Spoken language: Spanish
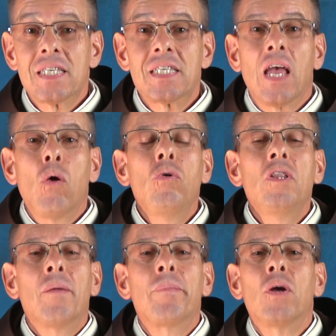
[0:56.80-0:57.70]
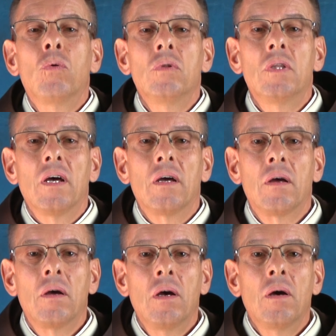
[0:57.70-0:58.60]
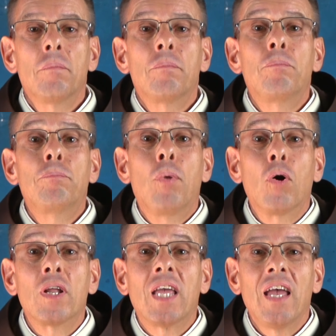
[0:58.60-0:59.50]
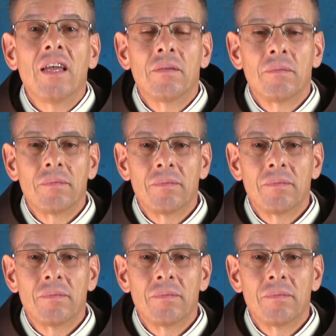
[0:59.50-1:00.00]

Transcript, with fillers: Segunda pregunta, ¿por qué?